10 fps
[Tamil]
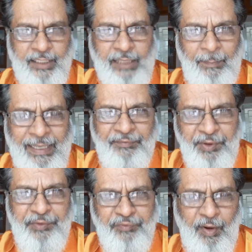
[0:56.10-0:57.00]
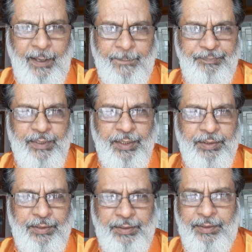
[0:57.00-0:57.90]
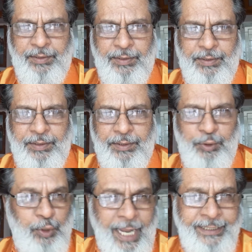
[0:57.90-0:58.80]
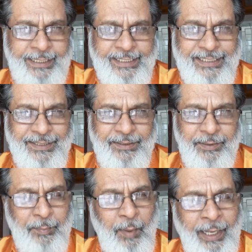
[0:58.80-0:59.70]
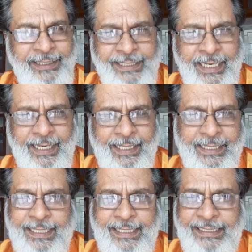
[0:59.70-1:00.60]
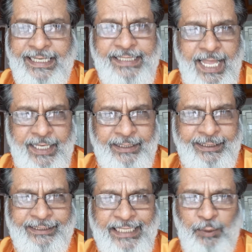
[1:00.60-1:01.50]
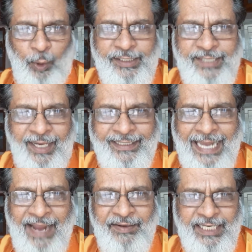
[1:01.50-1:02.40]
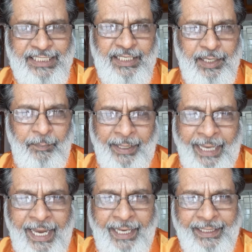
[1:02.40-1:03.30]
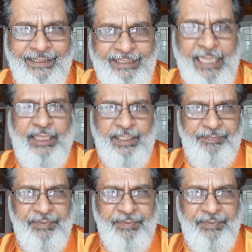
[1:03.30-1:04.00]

தமிழ் வேர்ட் ஃபார் டு டை இஸ் my hair. It is there in Indus Kogistani language as Nage, death.